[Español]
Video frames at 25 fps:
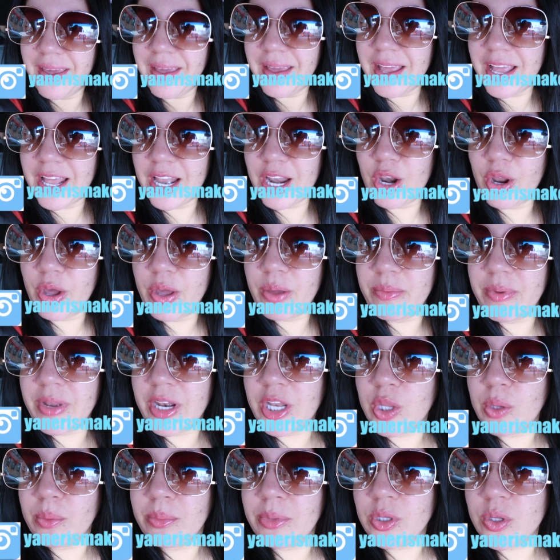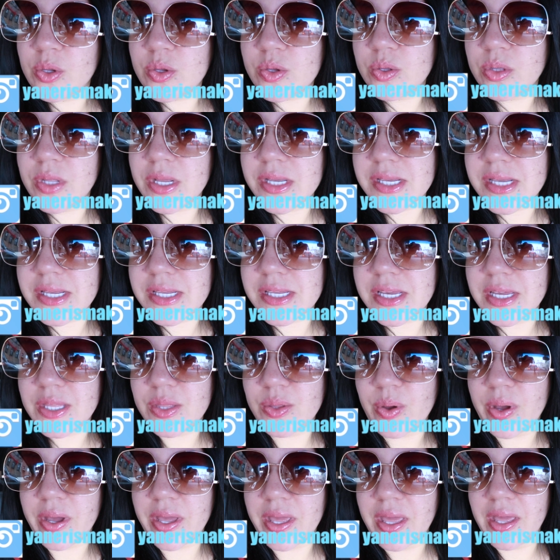Ah. lo Loy viene tomando su
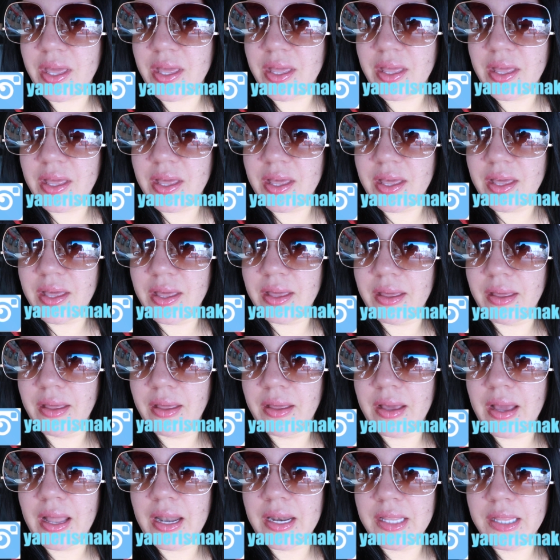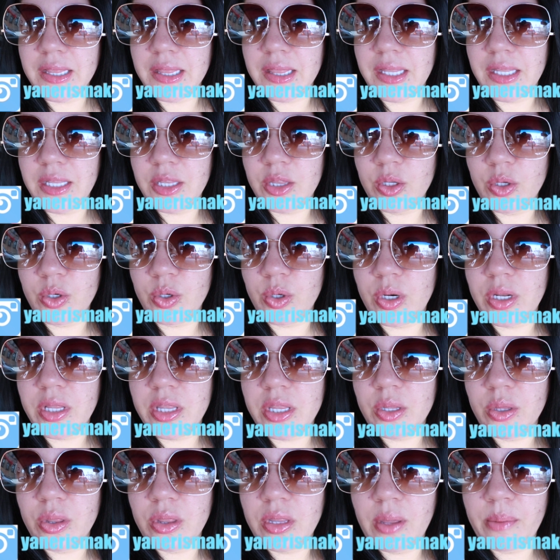tececito ahí eh, calientito. No le
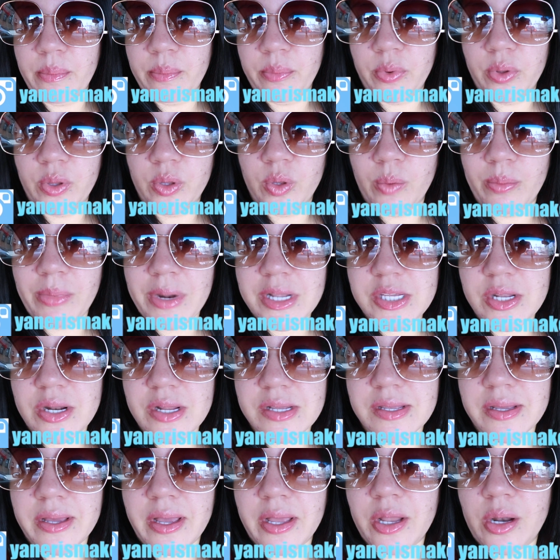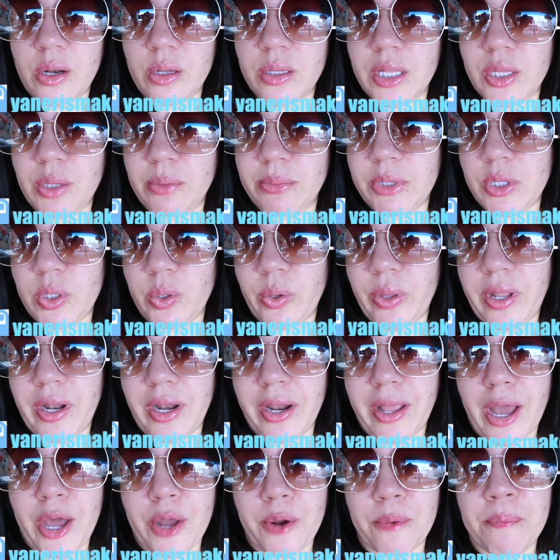dio tiempo de tomarse así que se lo está tomando bien
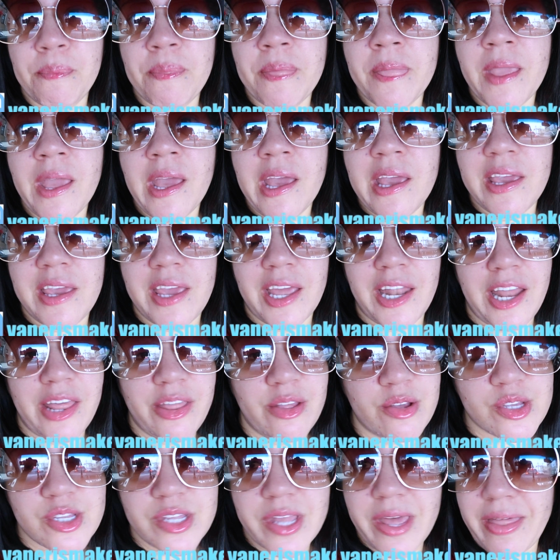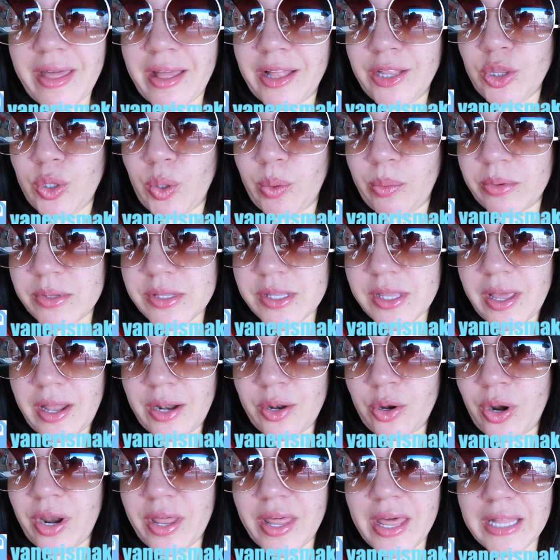en el carro. ¿Quiénes de
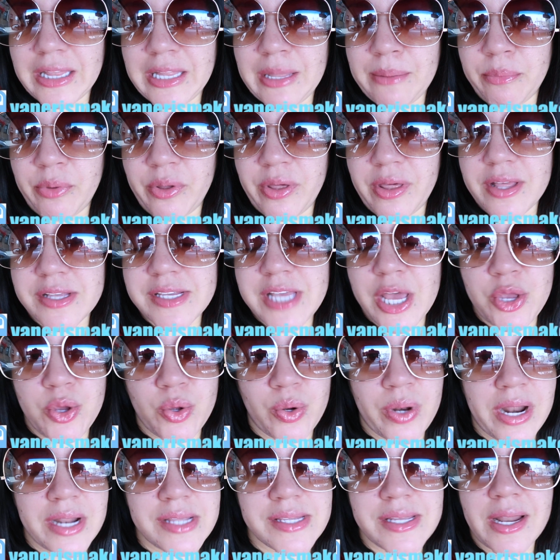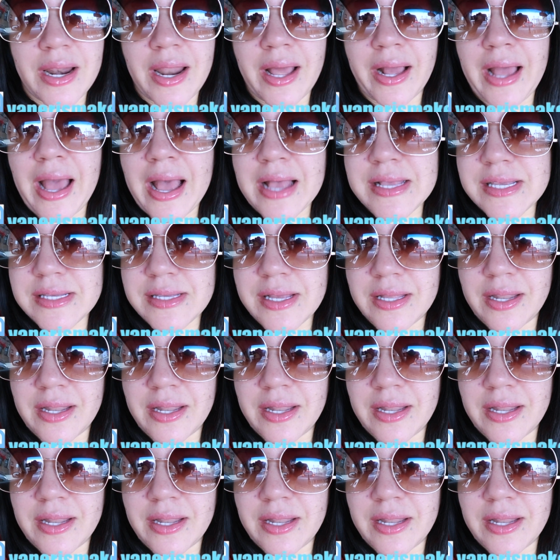ustedes no le da tiempo de desayunarse en la casa?